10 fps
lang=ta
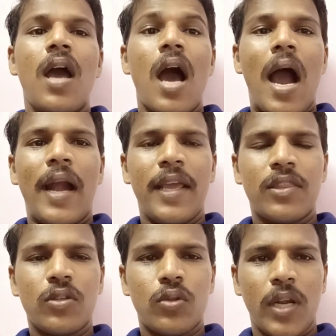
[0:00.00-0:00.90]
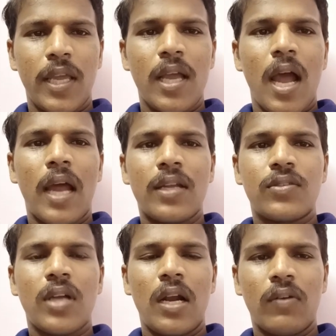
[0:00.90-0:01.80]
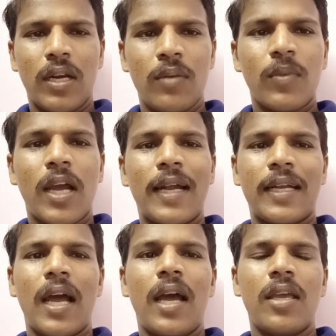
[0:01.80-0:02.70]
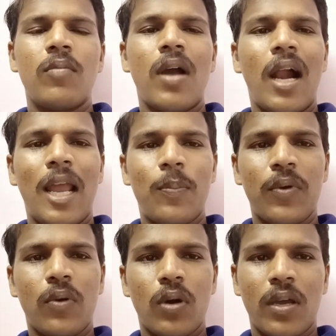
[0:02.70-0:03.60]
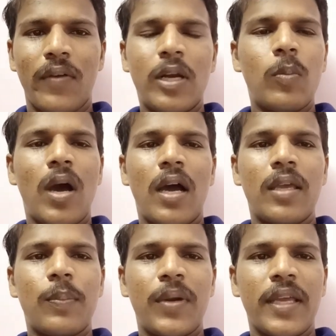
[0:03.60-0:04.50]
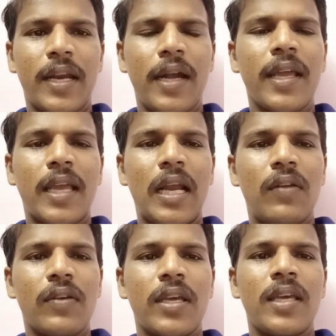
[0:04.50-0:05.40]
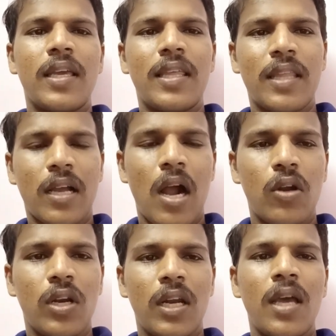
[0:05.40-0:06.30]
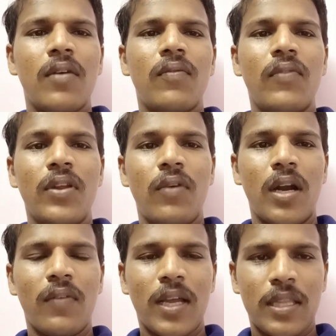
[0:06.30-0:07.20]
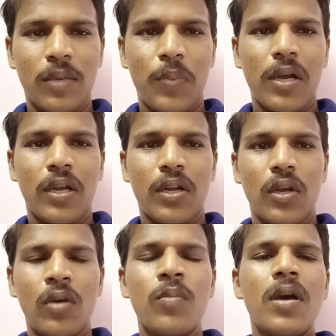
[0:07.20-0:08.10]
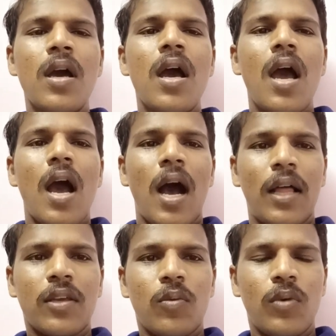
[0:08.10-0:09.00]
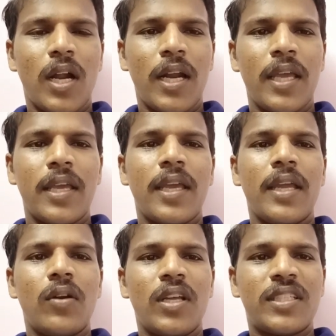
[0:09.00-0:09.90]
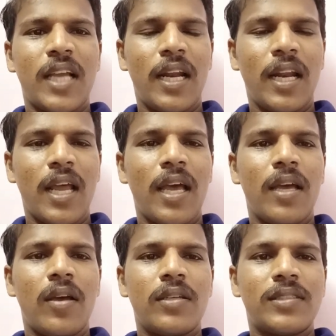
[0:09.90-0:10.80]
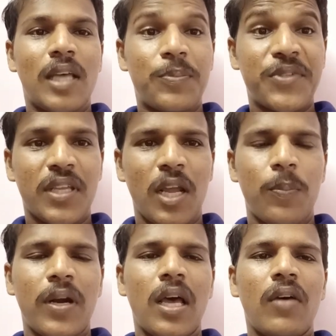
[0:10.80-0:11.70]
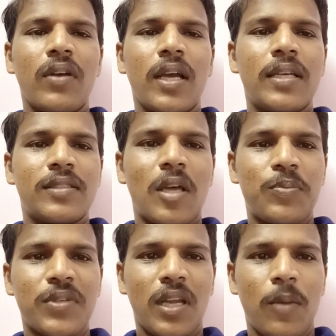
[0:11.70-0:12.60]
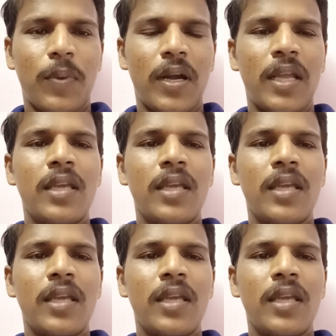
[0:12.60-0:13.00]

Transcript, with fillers: அனைத்து துறை அரசு அலுவலர்களையும் கட்டாயம் அழைப்பு கொடுக்க வேண்டுமா இப்படி இரண்டு கேள்விக்கு இந்த காணொலியில் விரிவான விளக்கத்தை பார்க்க இருக்கிறோம் அதுக்கு முன்னாடி என்னுடைய சேனலை சப்ஸ்கிரைப் பண்ணாதவங்க சப்ஸ்கிரைப் பண்ணி